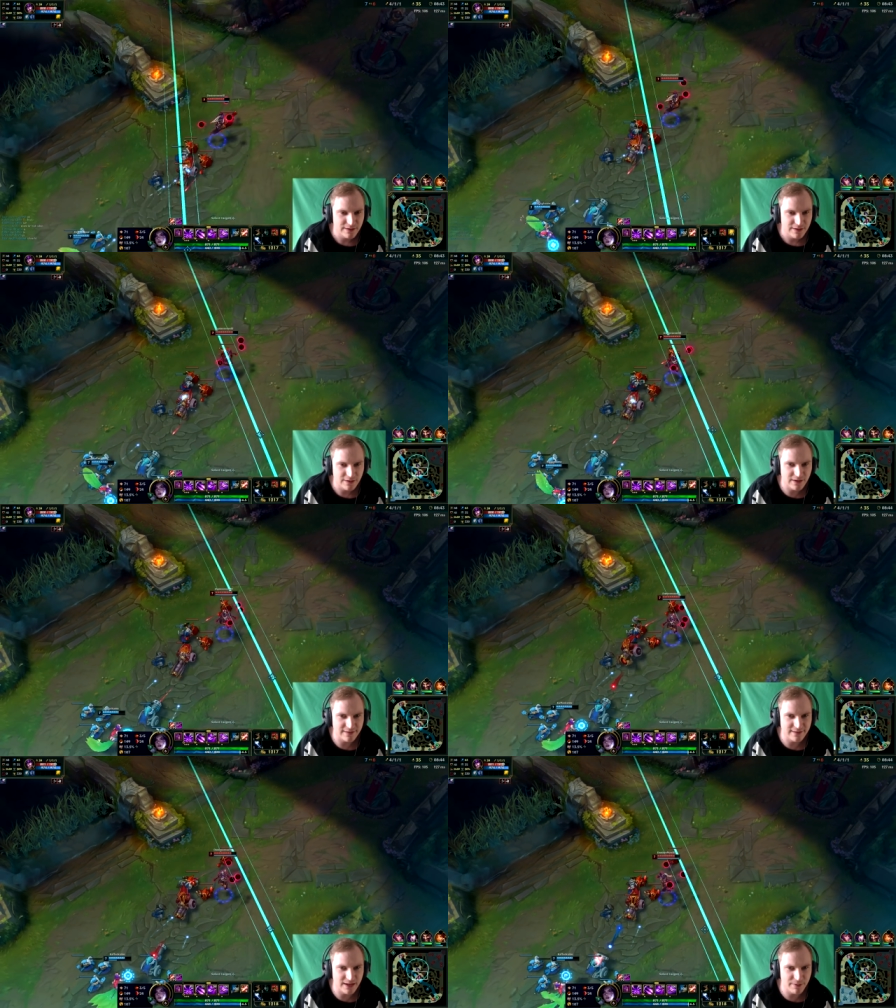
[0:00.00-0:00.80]
Okay,
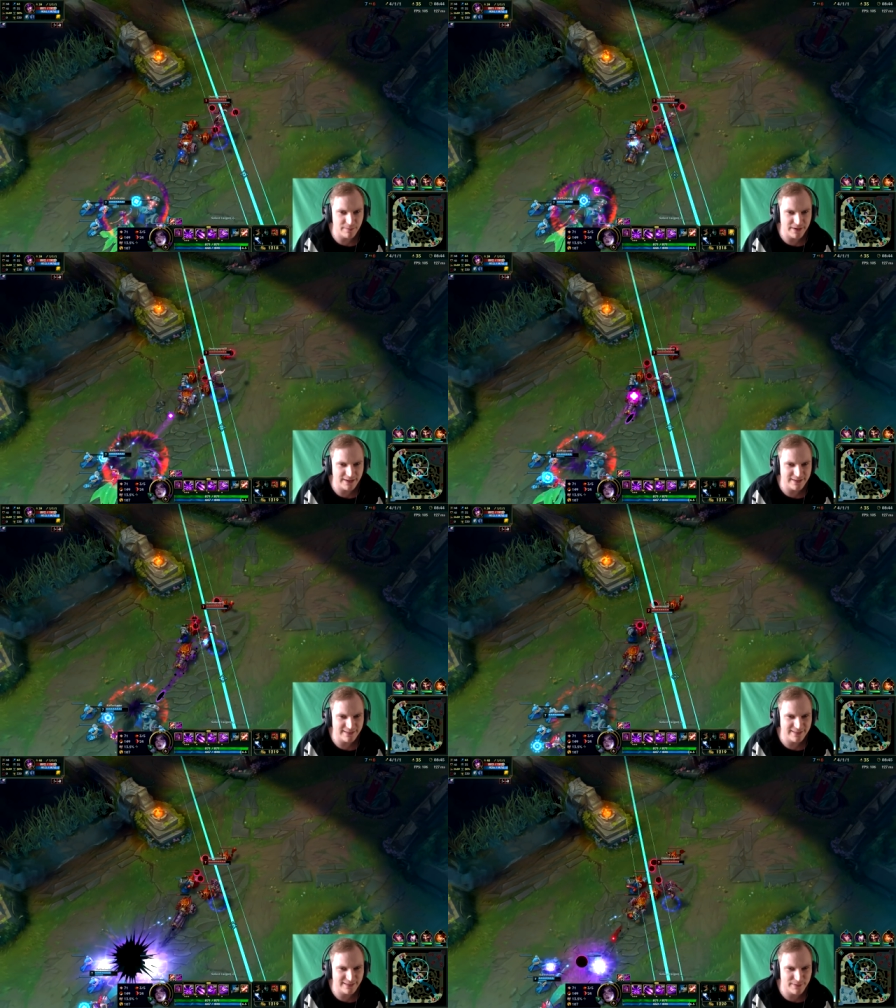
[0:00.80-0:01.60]
Sniper Main, das,
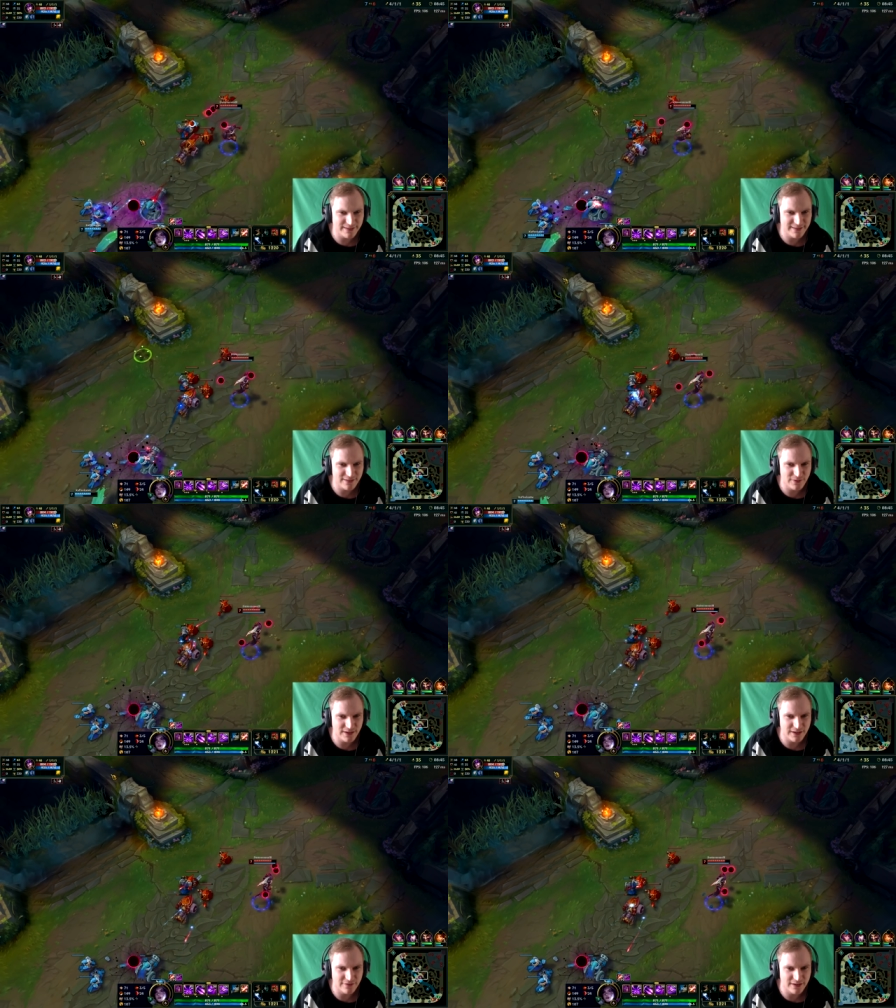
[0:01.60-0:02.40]
diesmal ist ein
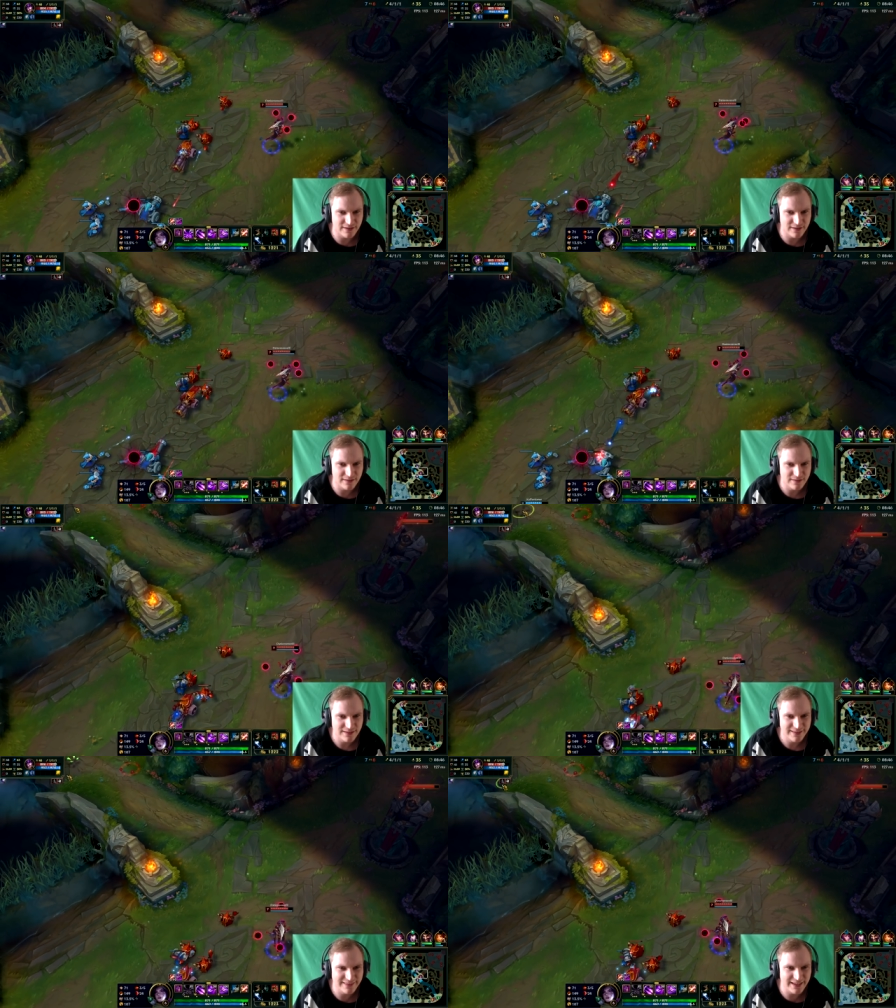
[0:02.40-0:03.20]
schwieriger Winkel.
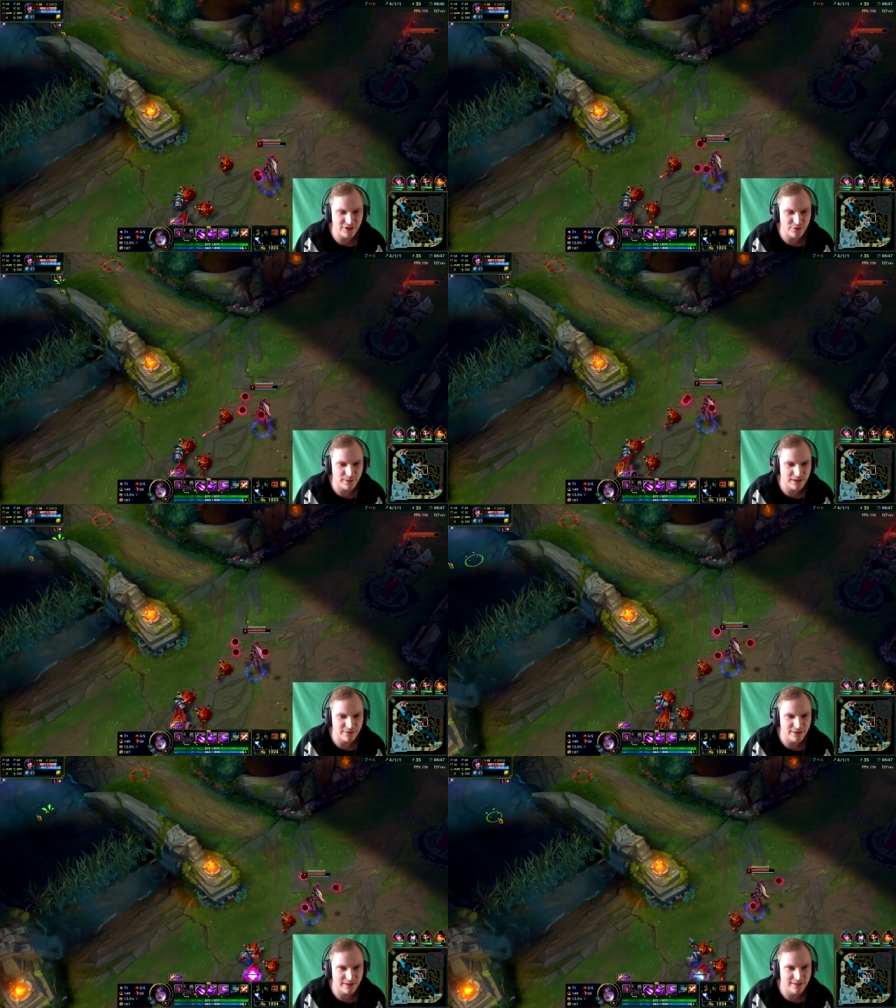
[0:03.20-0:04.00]
Sehr schwieriger Winkel.